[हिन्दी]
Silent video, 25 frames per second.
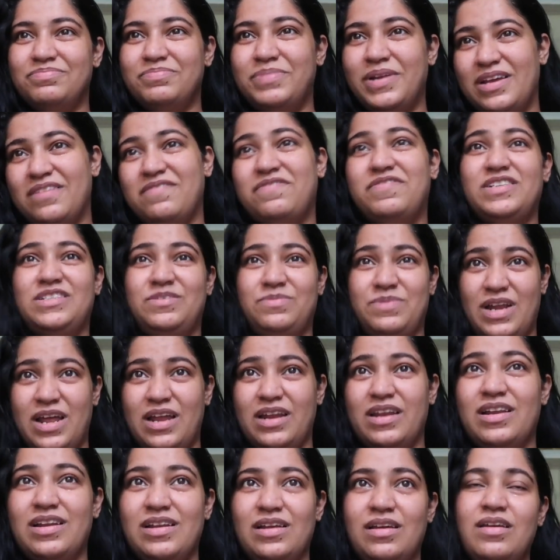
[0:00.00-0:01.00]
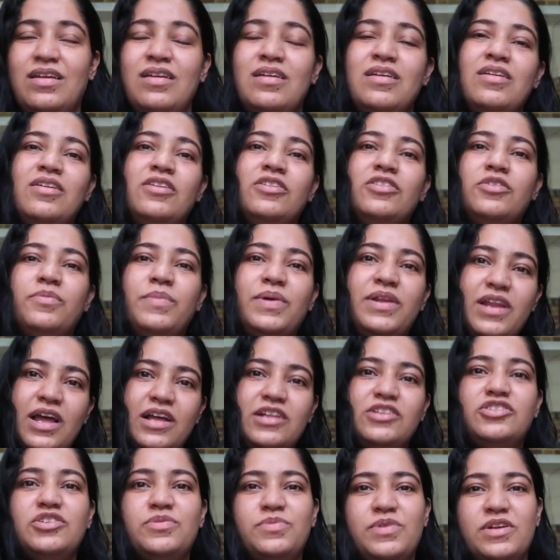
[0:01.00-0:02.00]
ब्रेकफास्ट बनाने के लिए तो मैं
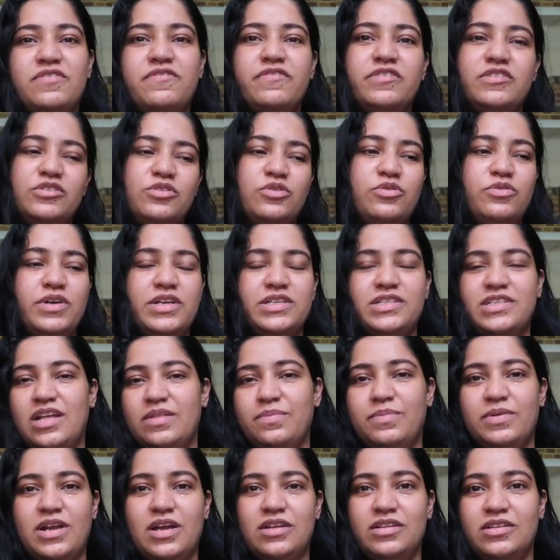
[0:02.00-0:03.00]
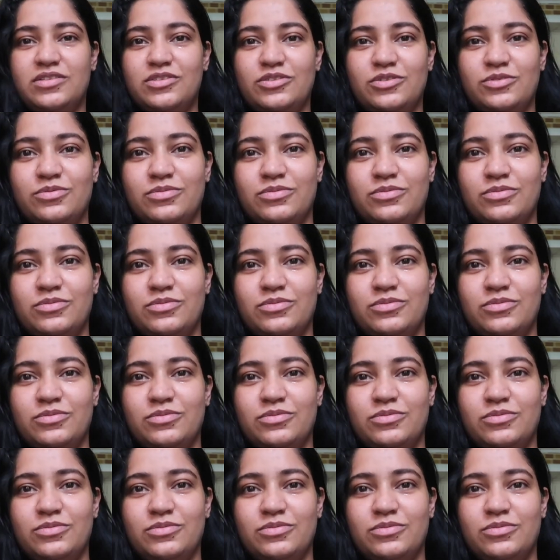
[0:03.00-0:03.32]
लंच और ब्रेकफास्ट दोनों एक साथ बना लेती